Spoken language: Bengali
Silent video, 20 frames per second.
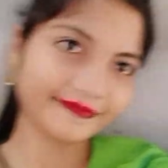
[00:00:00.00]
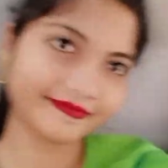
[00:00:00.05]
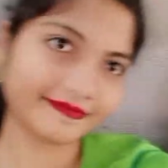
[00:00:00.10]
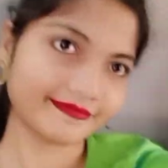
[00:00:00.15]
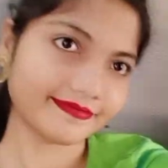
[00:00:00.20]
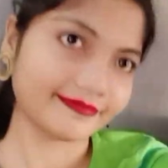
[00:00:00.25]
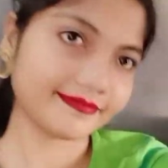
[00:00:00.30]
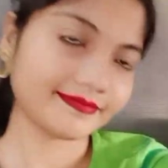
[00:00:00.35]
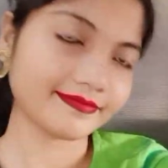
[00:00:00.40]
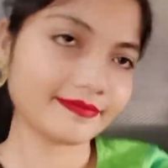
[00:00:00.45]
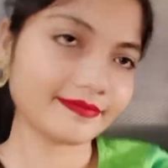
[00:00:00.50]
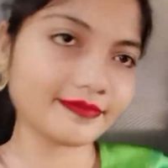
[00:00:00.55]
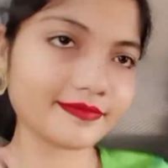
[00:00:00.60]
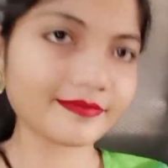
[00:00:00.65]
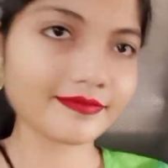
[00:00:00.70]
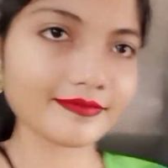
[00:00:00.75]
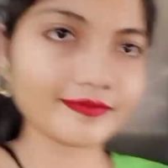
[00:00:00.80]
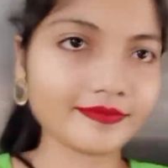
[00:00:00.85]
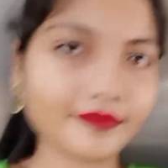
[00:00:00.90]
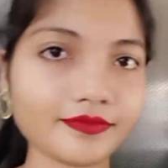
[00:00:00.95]
ট্রেনটাতেই
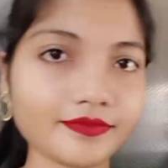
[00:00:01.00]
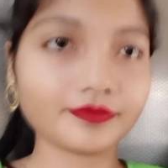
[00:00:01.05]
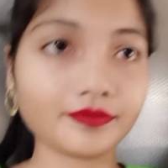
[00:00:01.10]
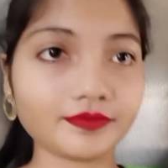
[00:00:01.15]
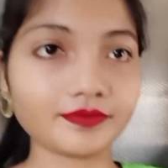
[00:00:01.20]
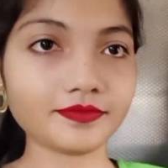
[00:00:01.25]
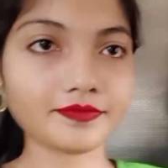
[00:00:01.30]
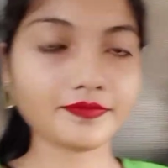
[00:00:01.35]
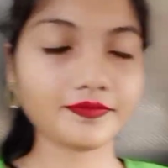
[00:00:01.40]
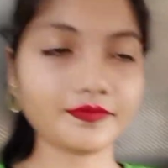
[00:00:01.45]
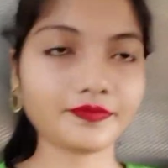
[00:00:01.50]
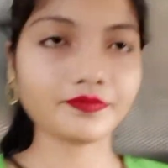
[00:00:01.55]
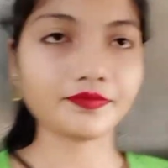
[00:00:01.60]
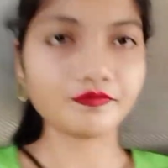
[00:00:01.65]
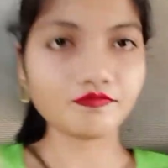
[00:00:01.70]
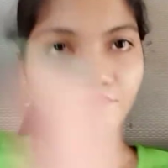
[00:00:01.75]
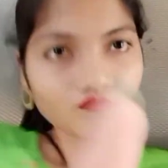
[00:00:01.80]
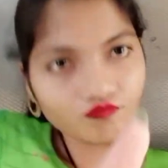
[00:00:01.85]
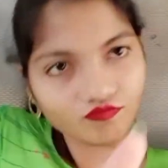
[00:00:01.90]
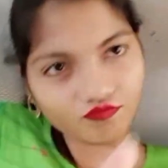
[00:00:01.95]
যাচ্ছি আর
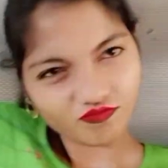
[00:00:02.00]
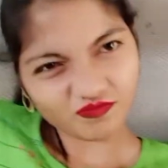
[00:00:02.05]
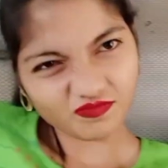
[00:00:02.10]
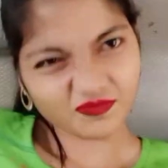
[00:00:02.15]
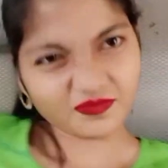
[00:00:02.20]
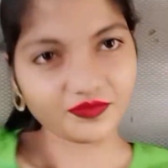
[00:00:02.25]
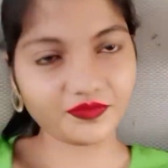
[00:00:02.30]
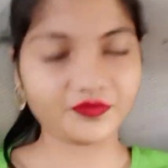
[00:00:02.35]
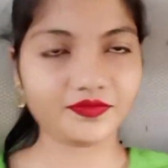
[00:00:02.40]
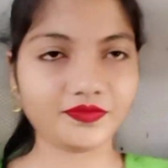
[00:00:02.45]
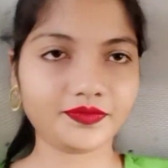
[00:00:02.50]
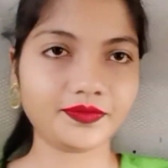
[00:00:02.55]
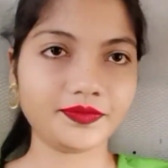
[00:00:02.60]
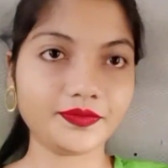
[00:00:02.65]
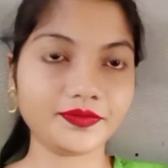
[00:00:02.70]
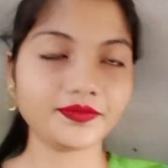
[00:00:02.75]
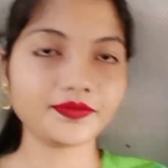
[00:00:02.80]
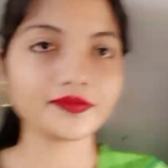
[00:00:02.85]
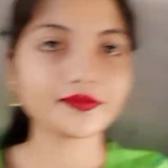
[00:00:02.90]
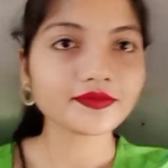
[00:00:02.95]
ফার্স্ট টাইম ও আমার
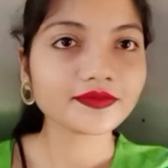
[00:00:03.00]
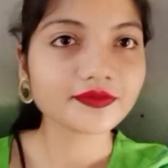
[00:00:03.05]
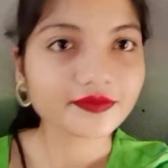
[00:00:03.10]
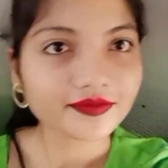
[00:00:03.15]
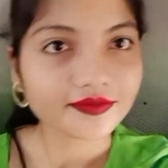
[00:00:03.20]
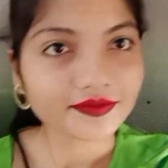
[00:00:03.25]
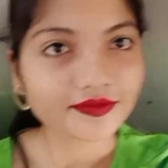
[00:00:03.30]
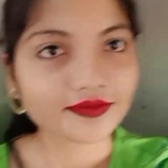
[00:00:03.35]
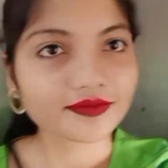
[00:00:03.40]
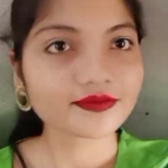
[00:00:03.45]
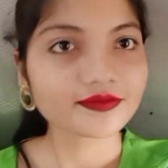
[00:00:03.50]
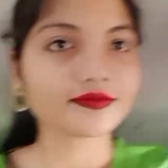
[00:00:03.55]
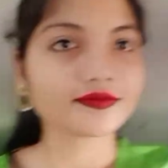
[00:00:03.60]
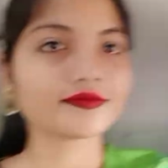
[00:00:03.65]
ভিডিওতে যার জন্য ও